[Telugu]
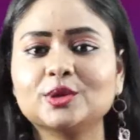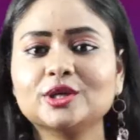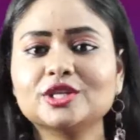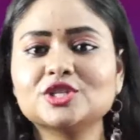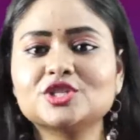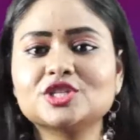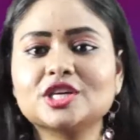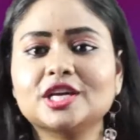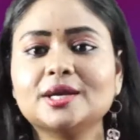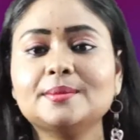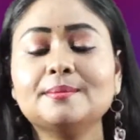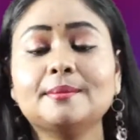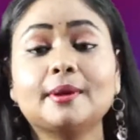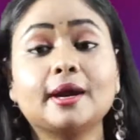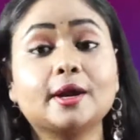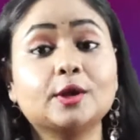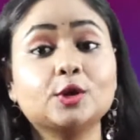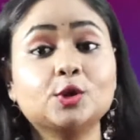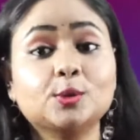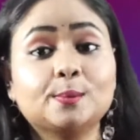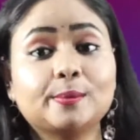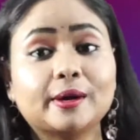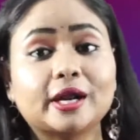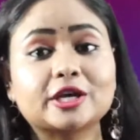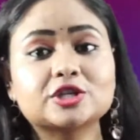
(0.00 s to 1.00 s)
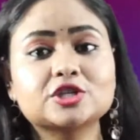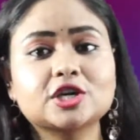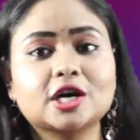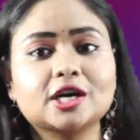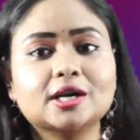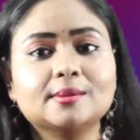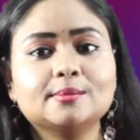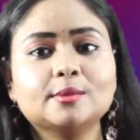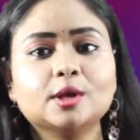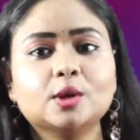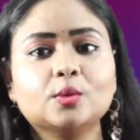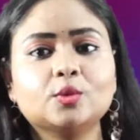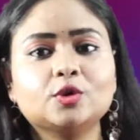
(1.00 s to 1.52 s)
గురించి మనకు
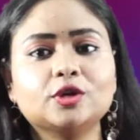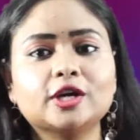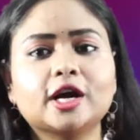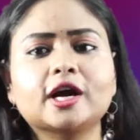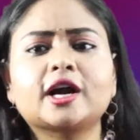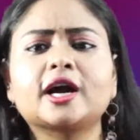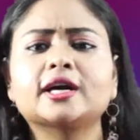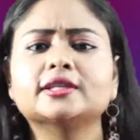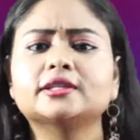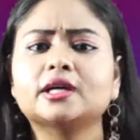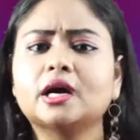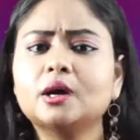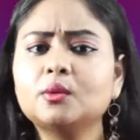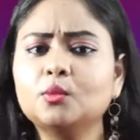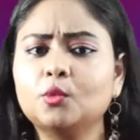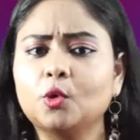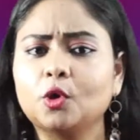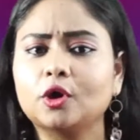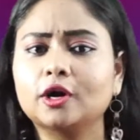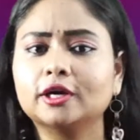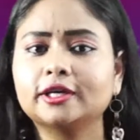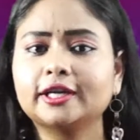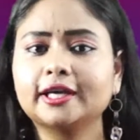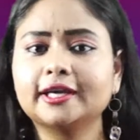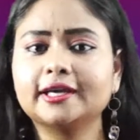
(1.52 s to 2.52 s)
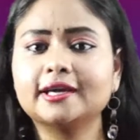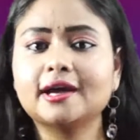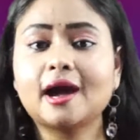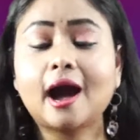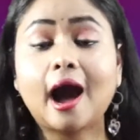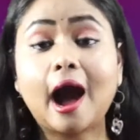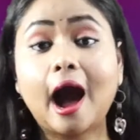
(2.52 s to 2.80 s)
ప్రచారంలో ఉన్న కథ ఒకటే